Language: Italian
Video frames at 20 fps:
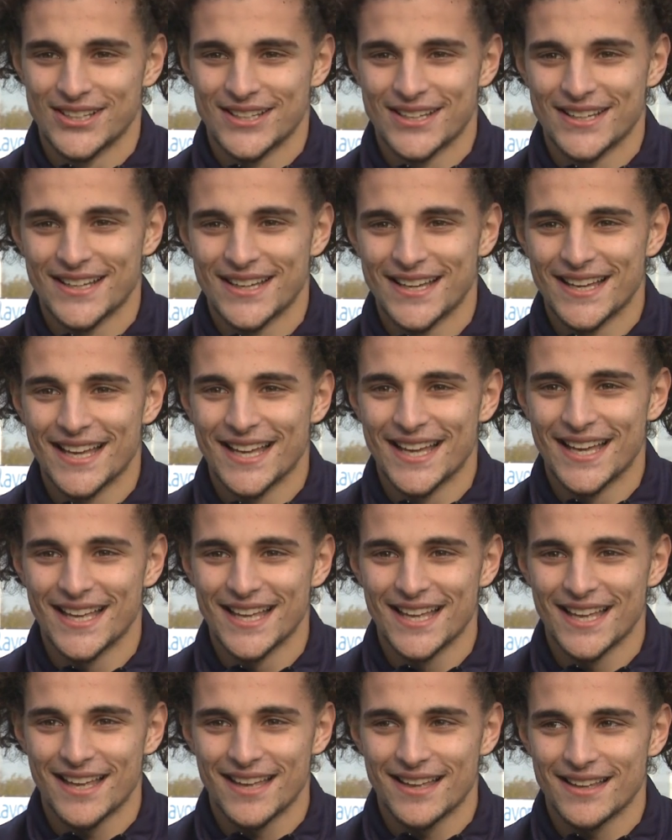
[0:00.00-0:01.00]

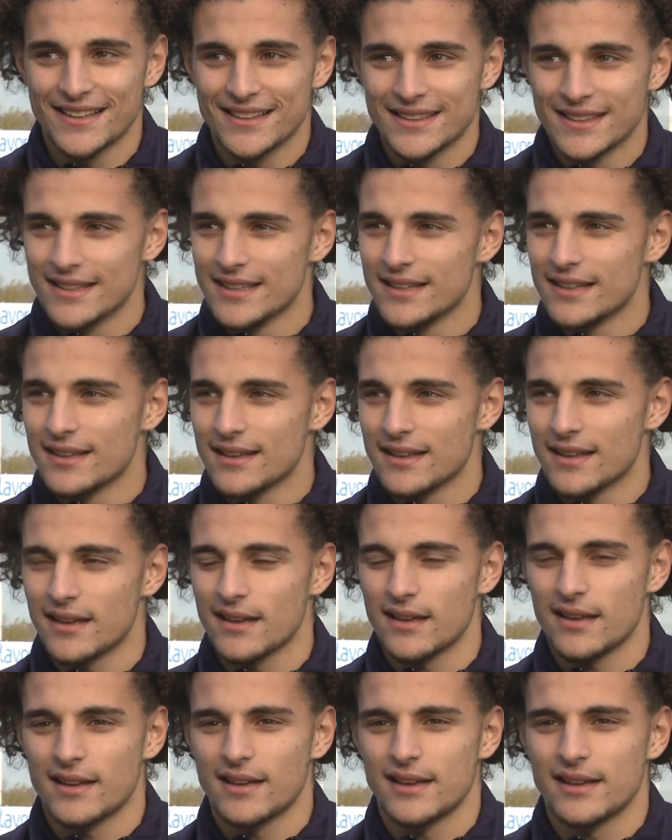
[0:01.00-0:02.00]
Marcatura. 7.
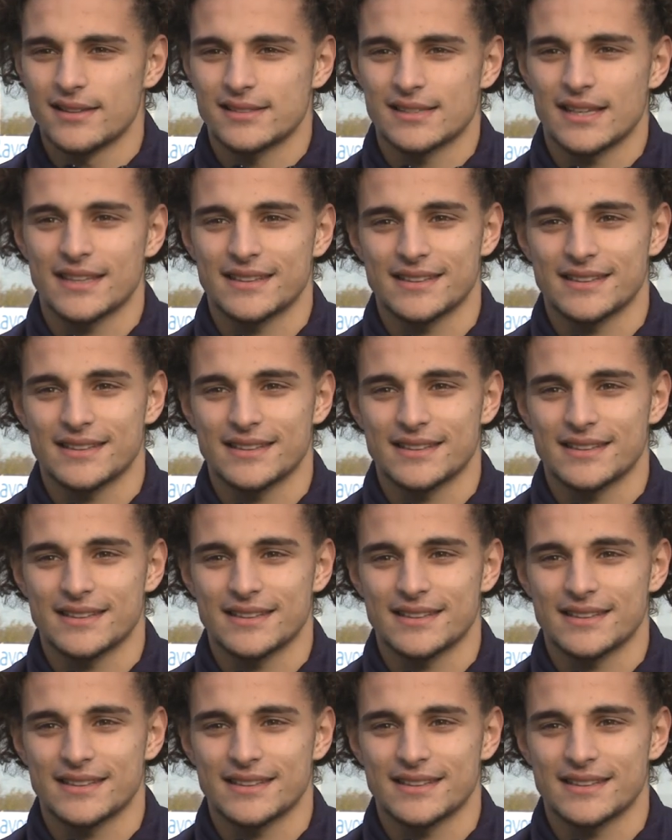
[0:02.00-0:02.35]
Eh,